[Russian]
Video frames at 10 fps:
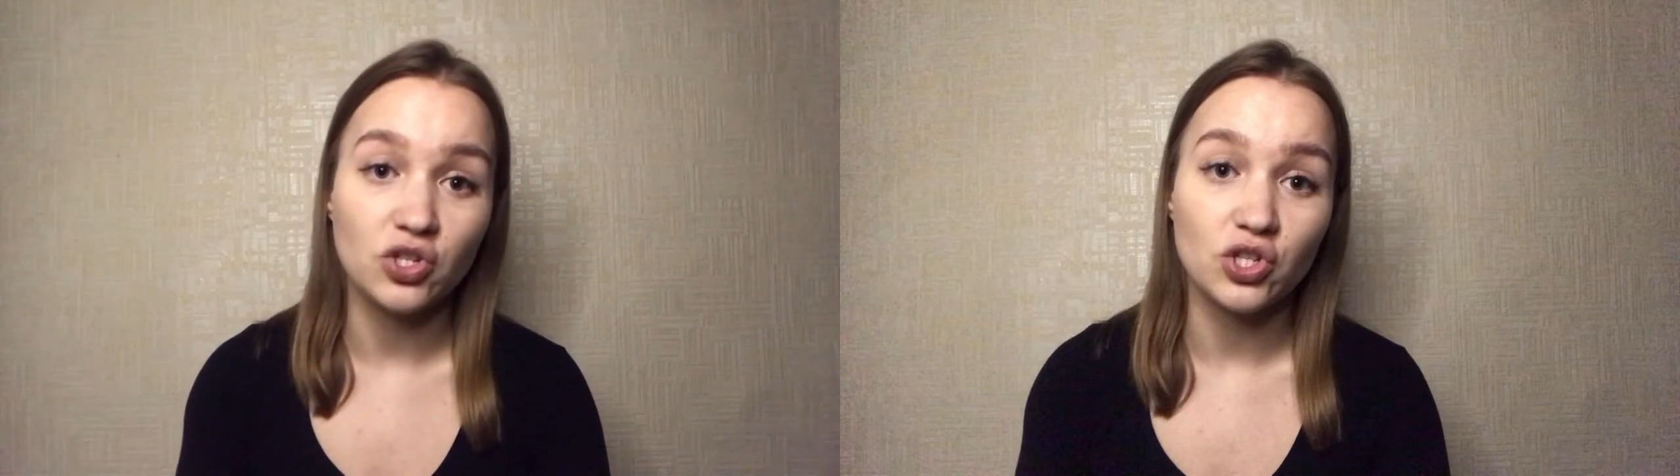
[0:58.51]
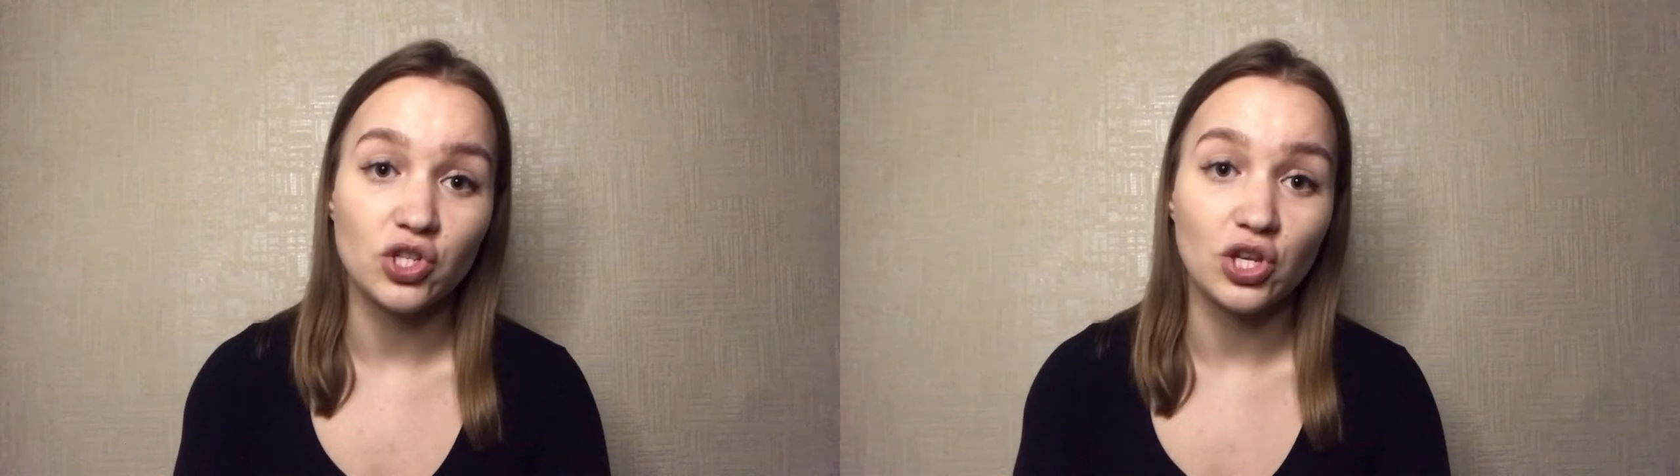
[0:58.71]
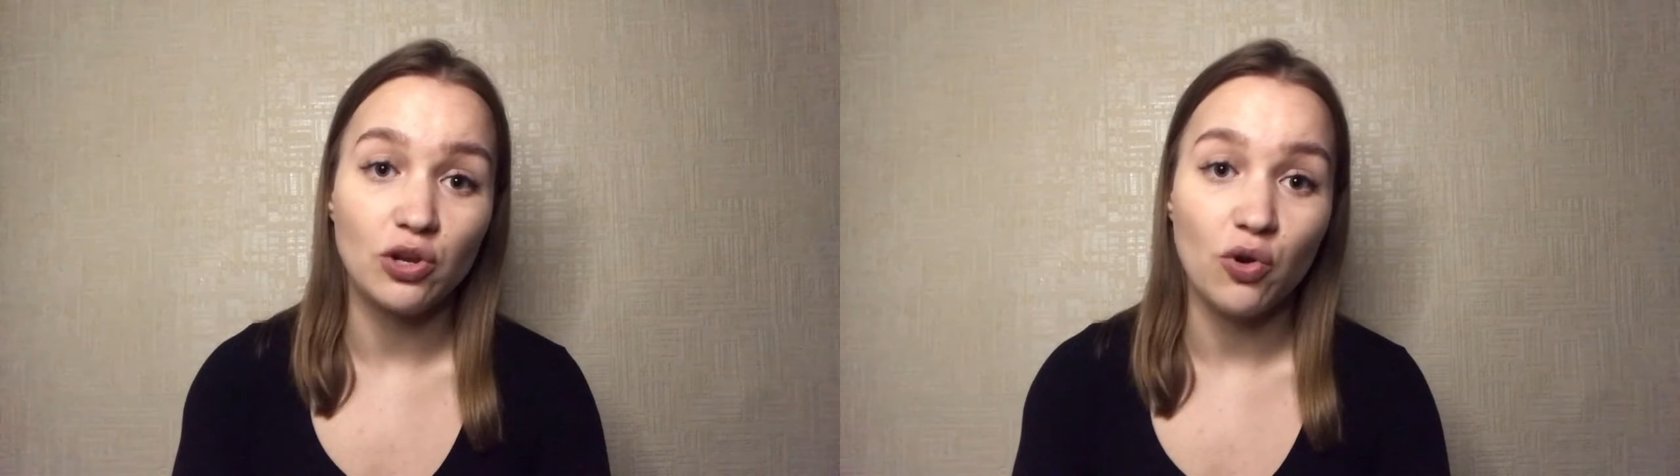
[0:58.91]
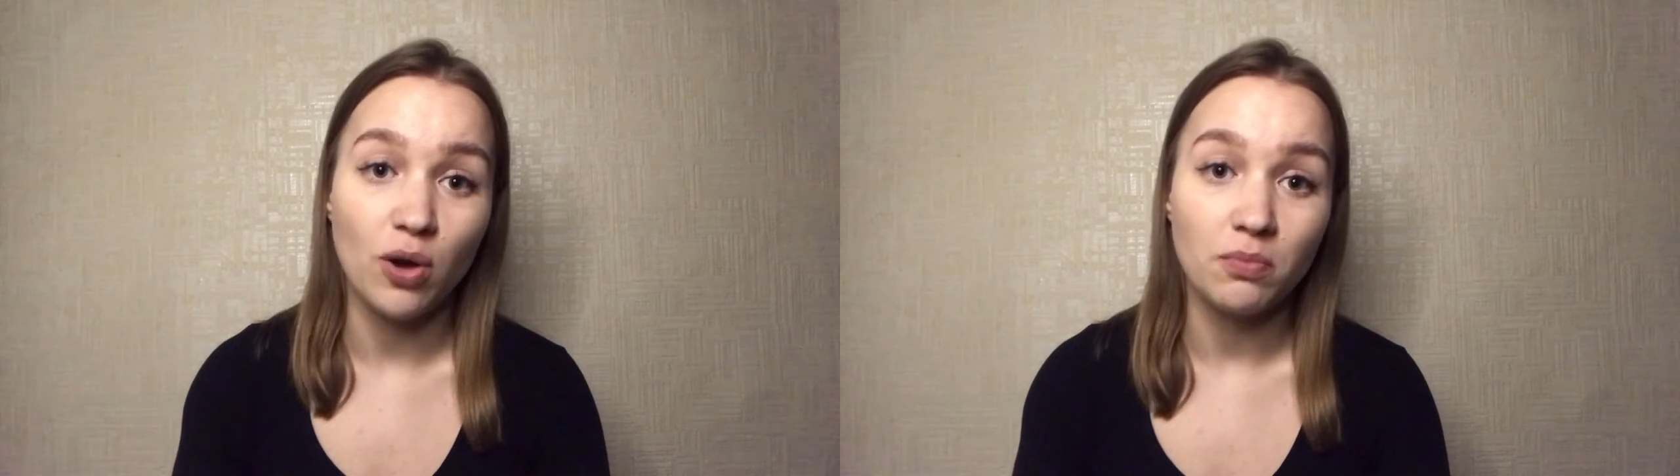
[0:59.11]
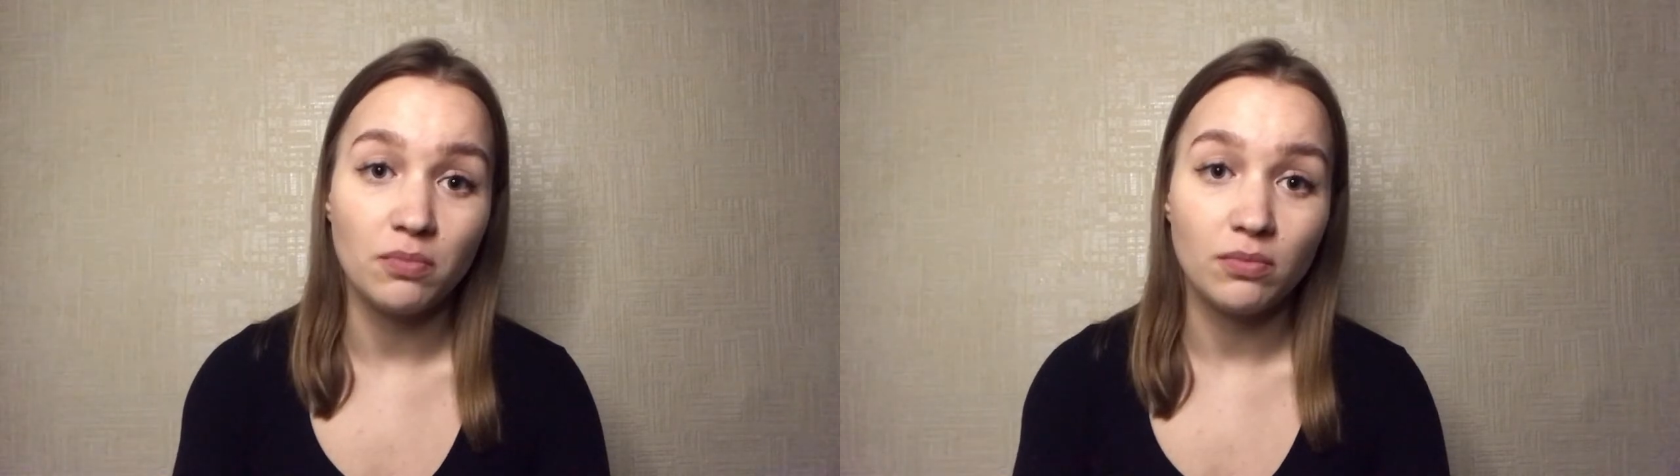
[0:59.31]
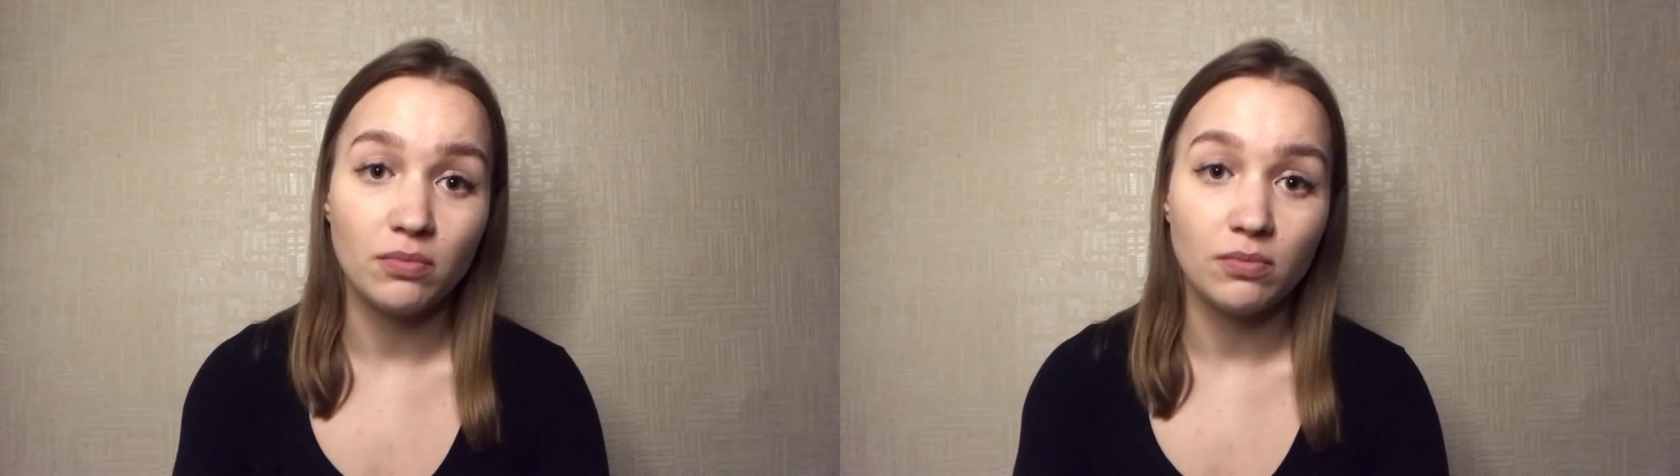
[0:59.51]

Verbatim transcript: с костылем.